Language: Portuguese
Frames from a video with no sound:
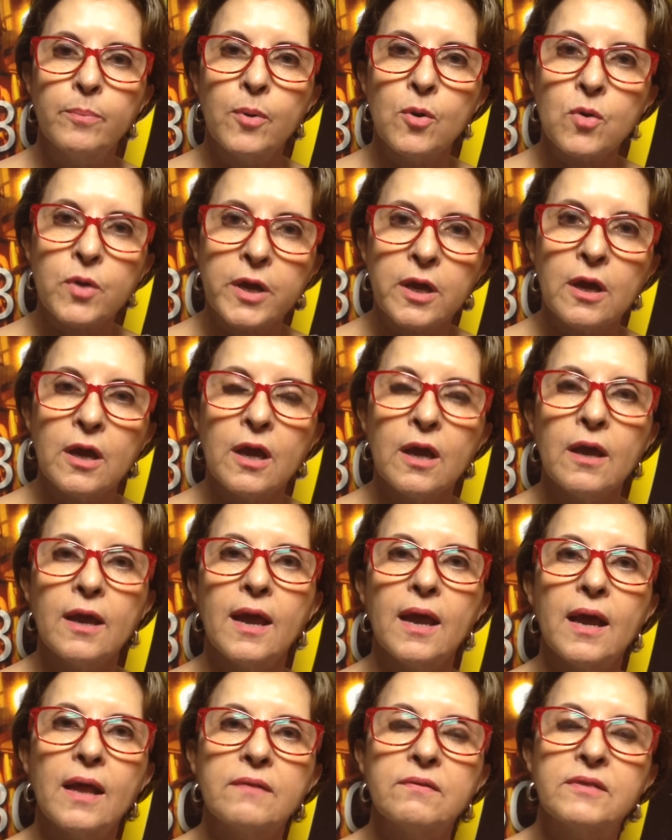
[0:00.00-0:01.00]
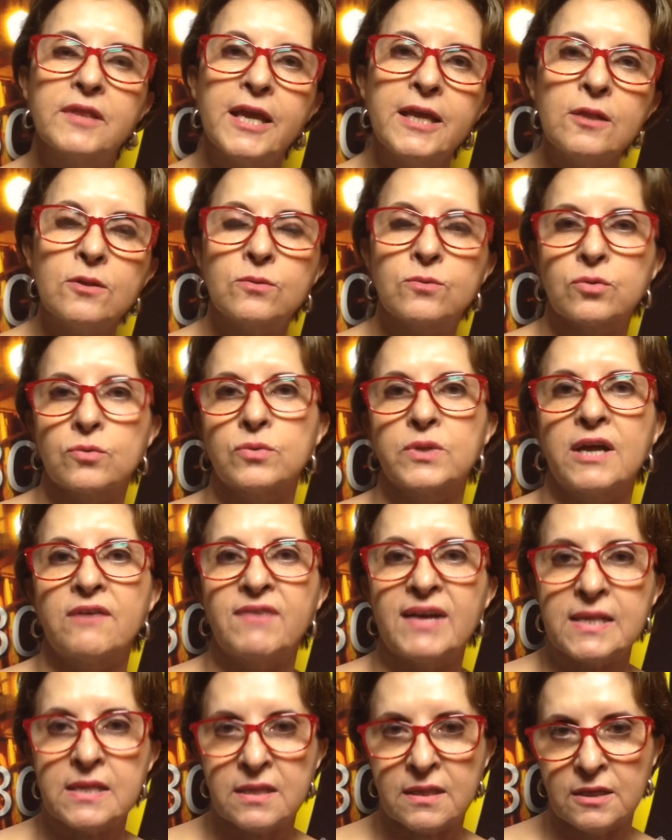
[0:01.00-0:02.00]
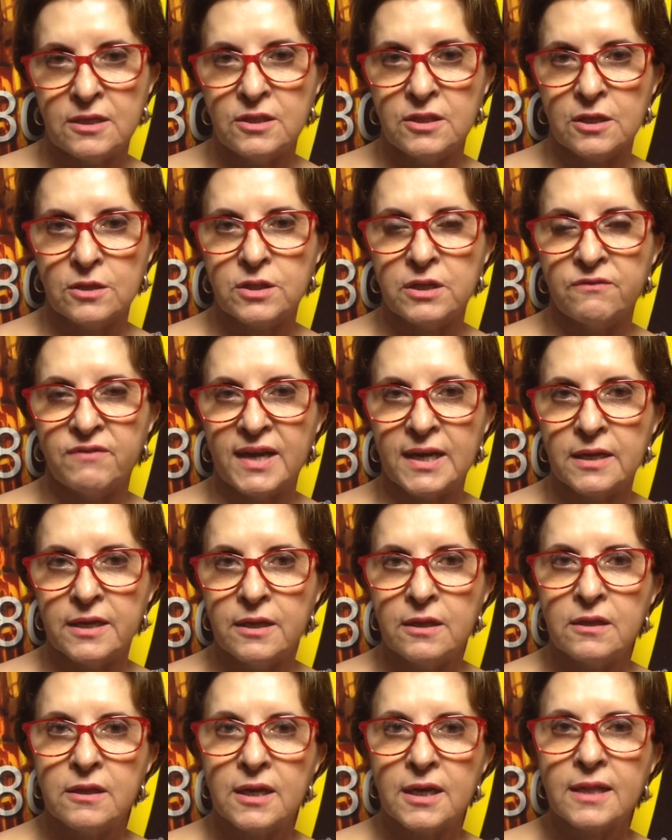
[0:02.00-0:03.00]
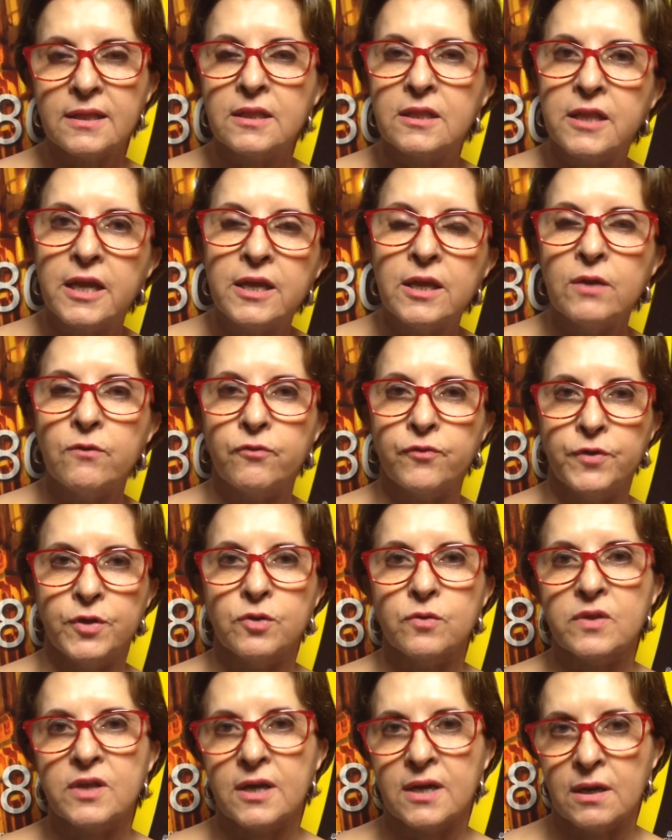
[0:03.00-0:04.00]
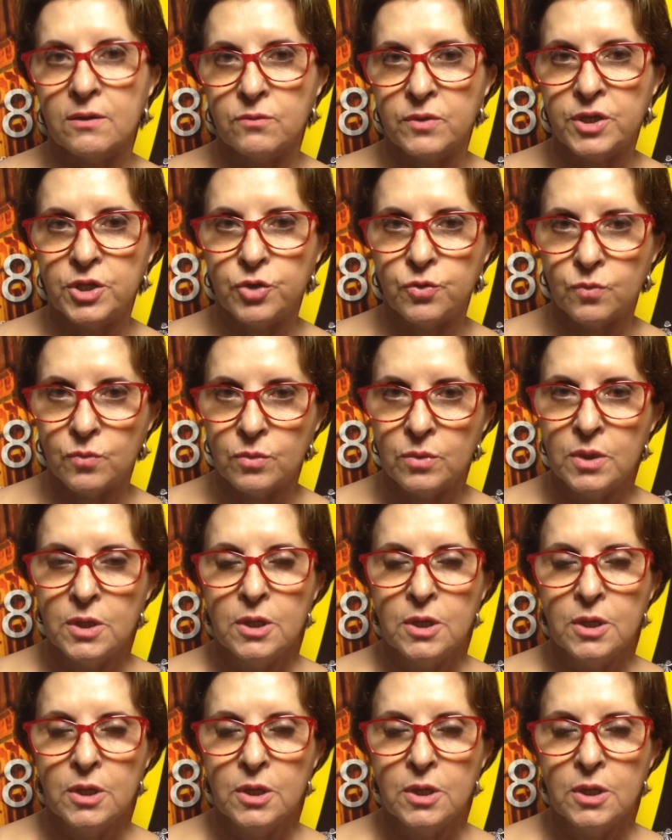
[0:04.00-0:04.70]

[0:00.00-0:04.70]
porque dentro da vacina trivalente ela tem o vírus H1N1.